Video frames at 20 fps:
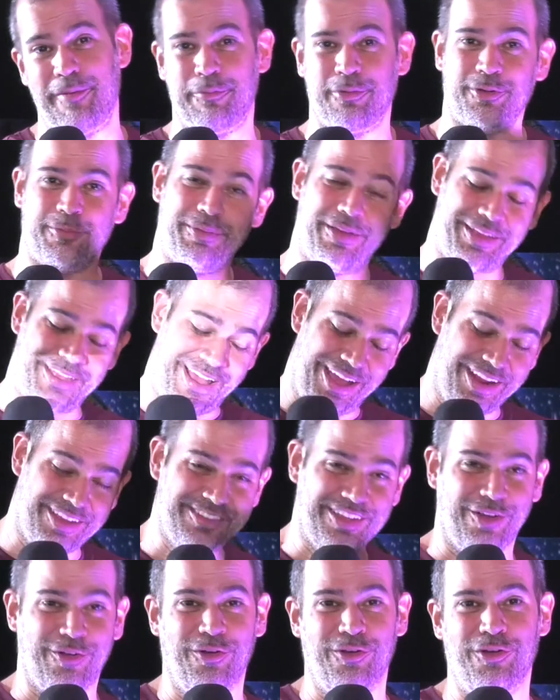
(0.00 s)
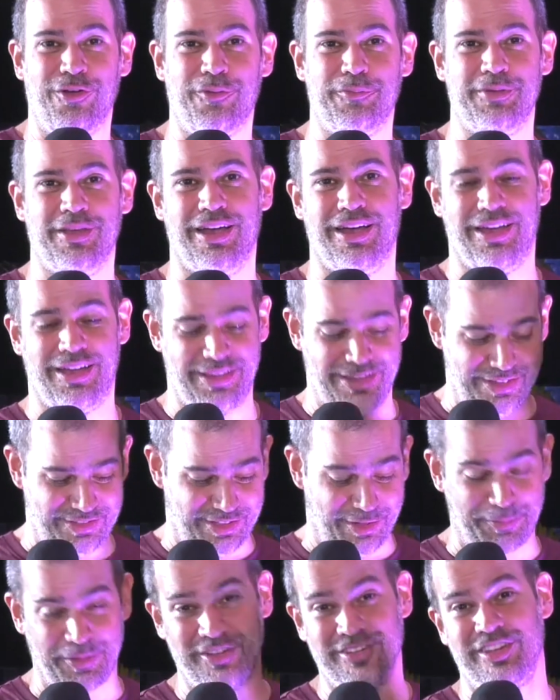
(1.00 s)
por viajar hasta Colombia y
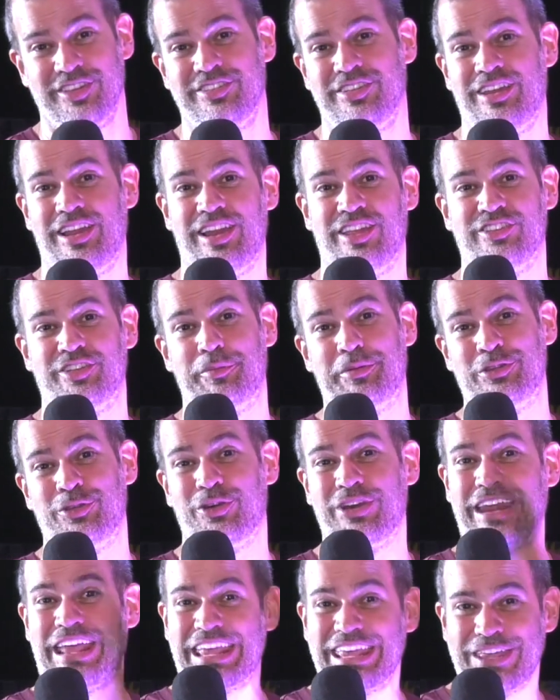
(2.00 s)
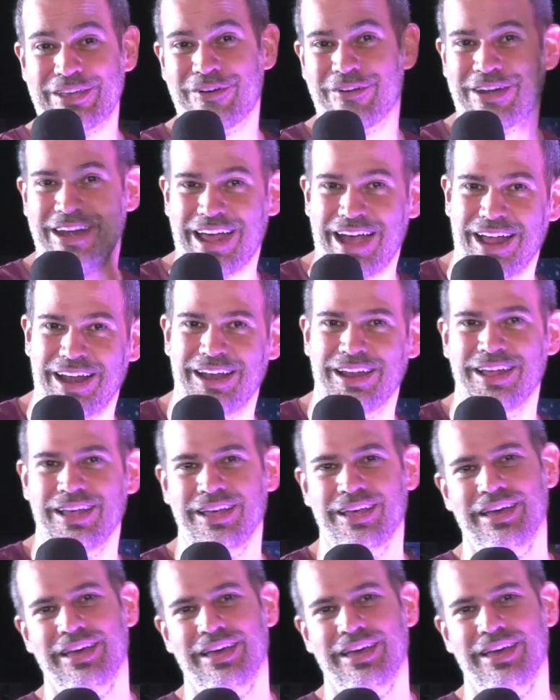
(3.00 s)
estar presentes en el lanzamiento regional